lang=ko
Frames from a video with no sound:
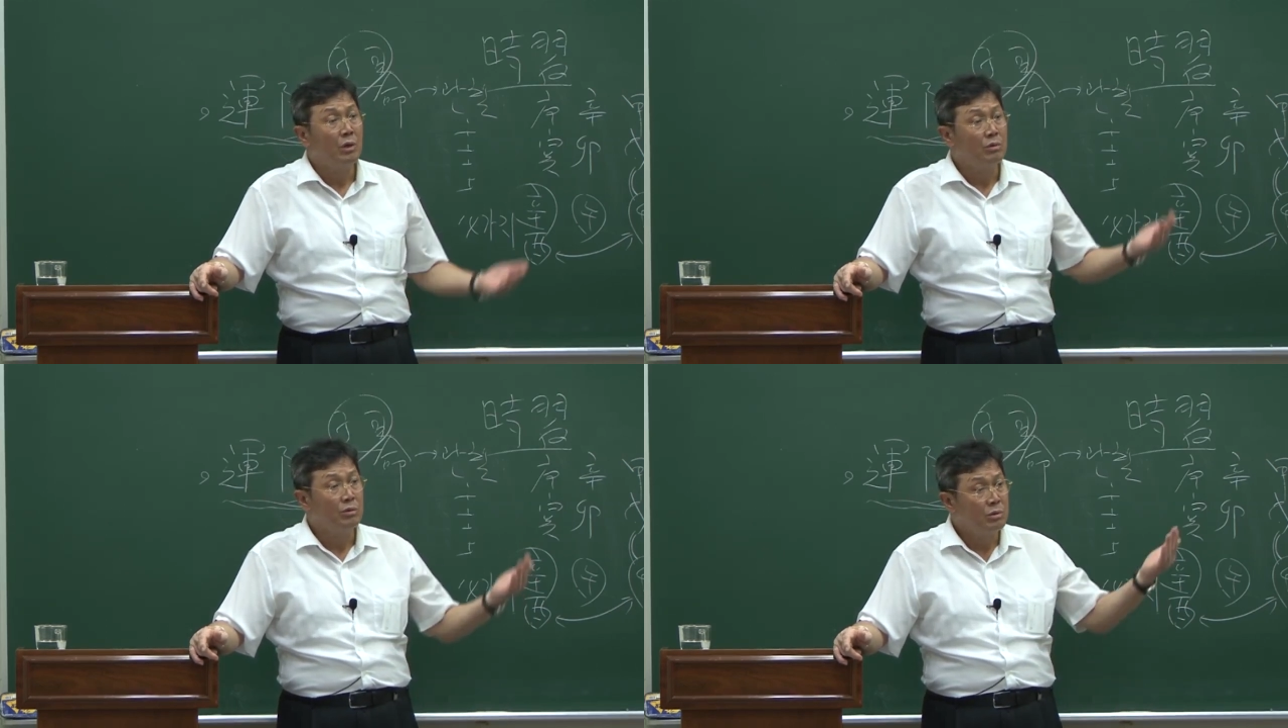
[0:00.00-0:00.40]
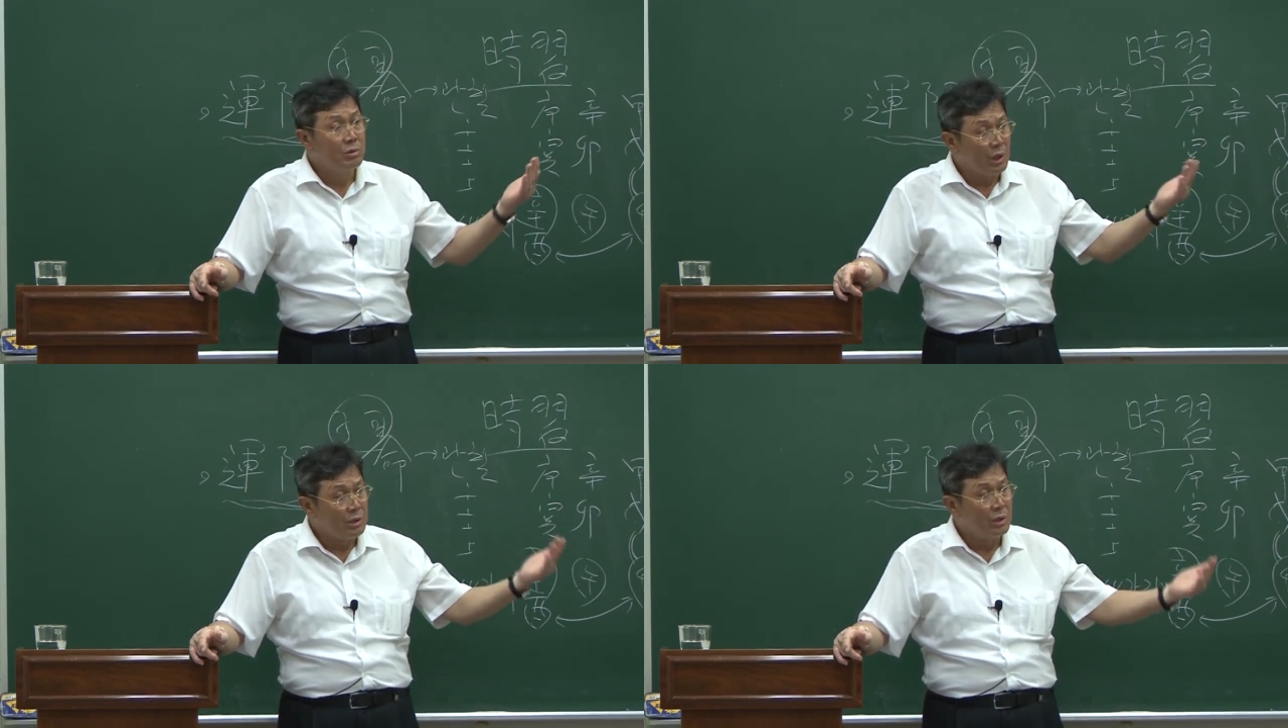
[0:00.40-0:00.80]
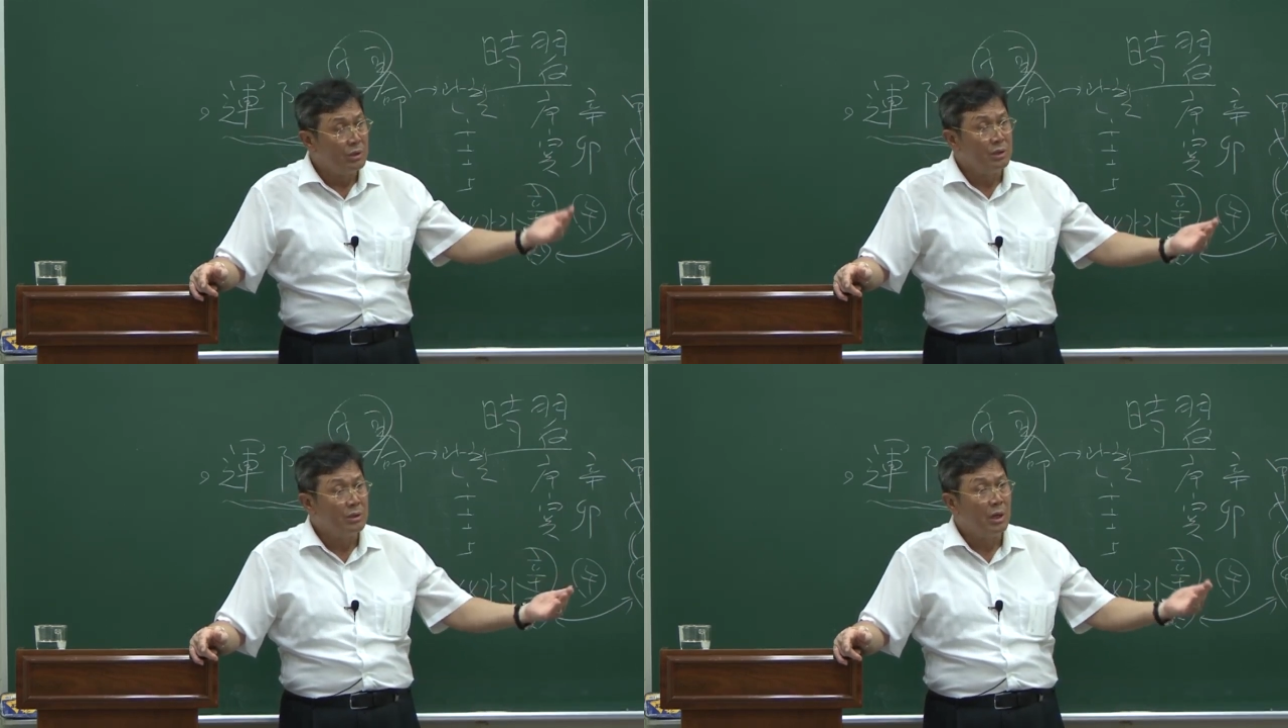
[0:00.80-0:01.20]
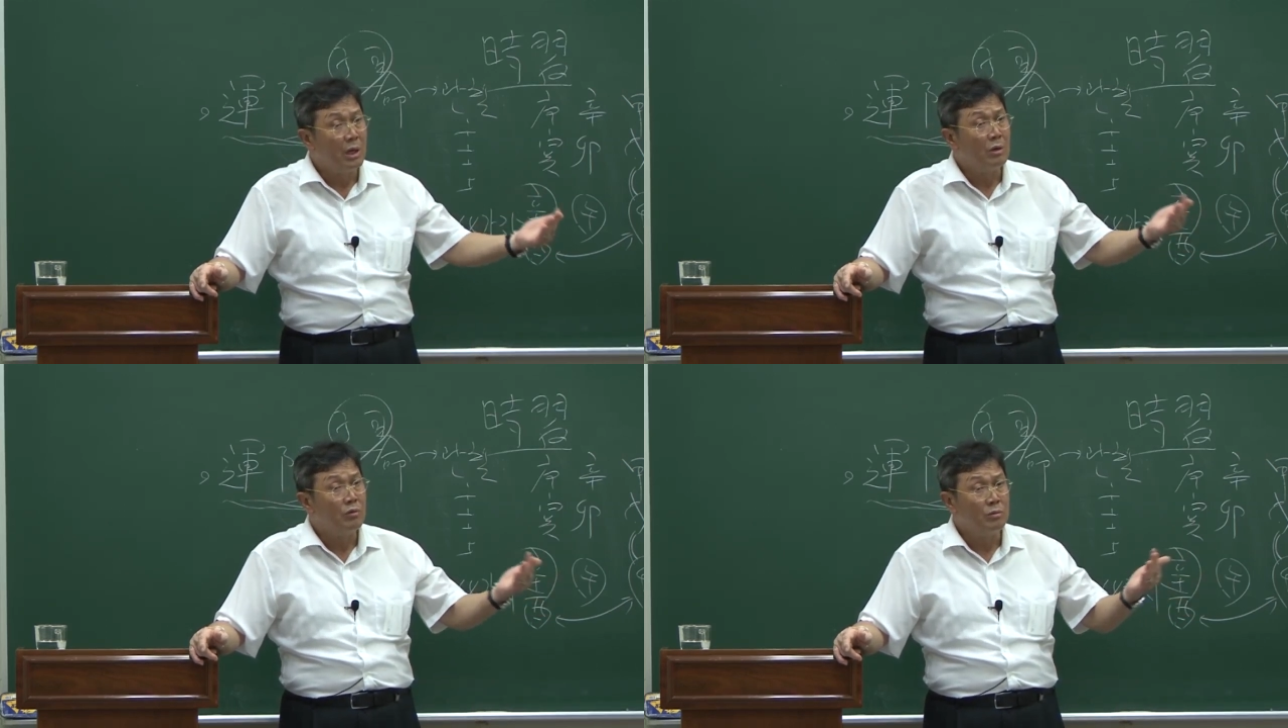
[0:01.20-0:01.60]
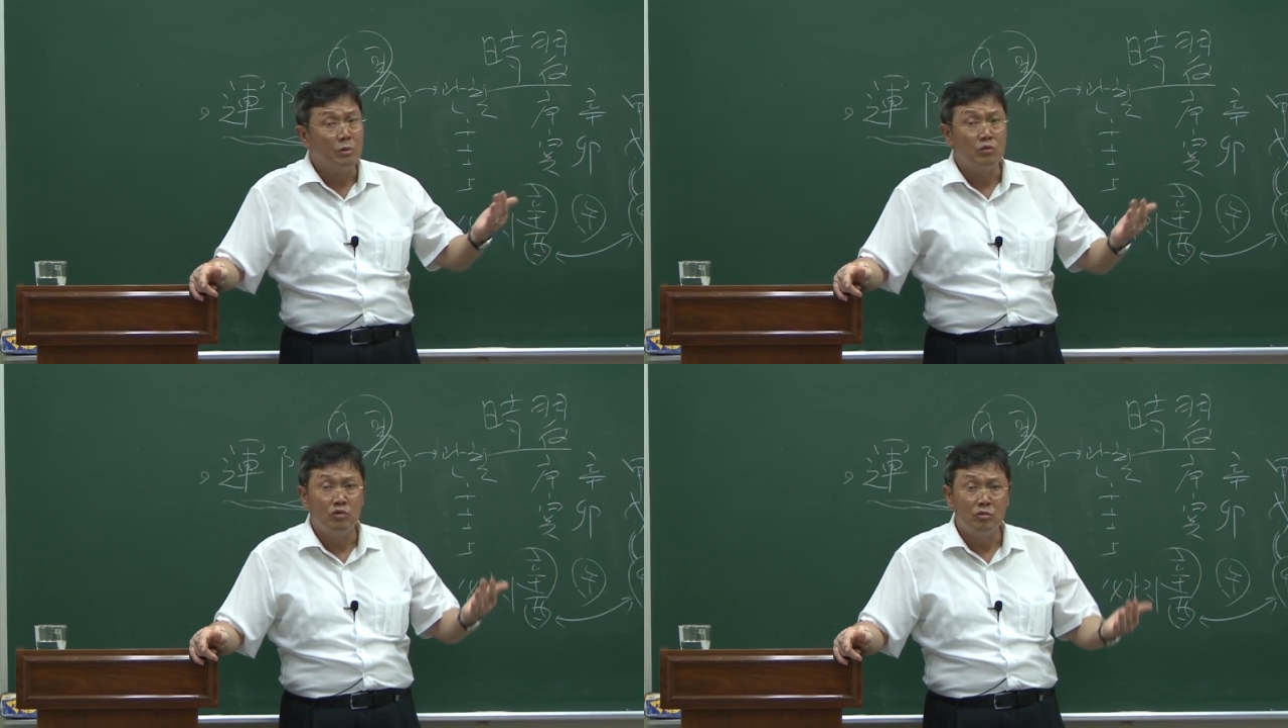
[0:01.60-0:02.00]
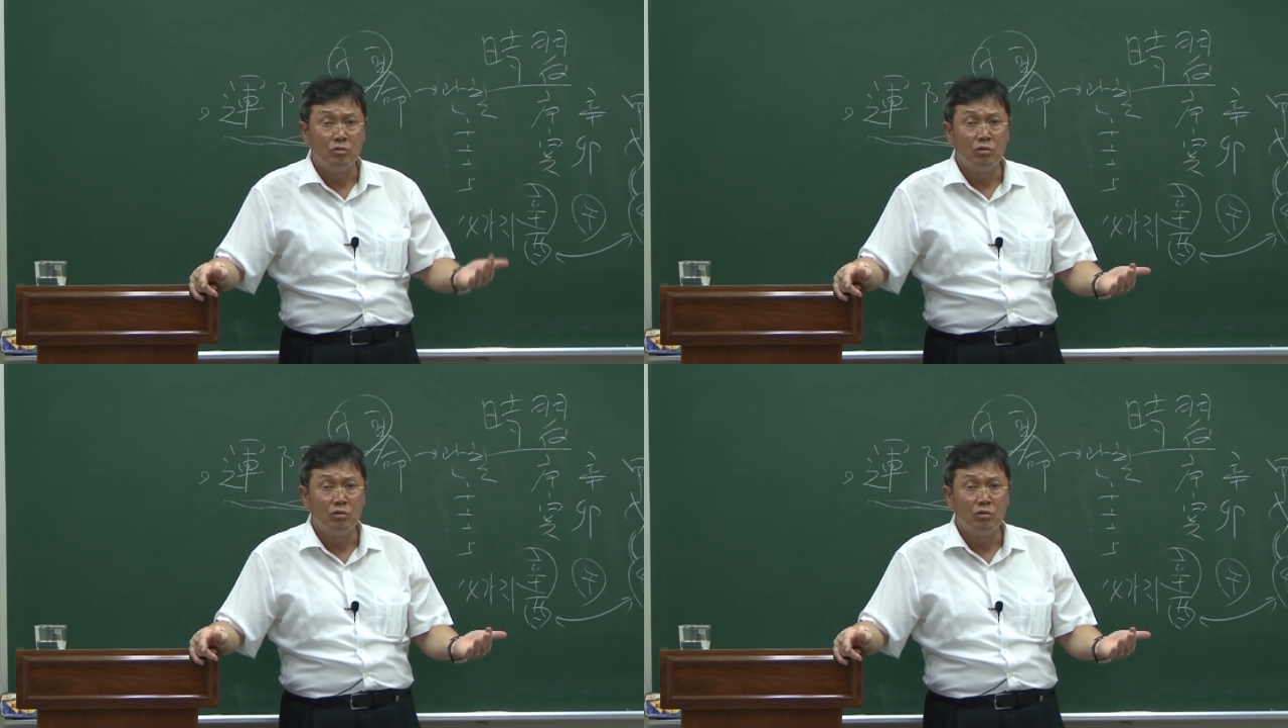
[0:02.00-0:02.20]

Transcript: 그 제자들이나 뭐 후,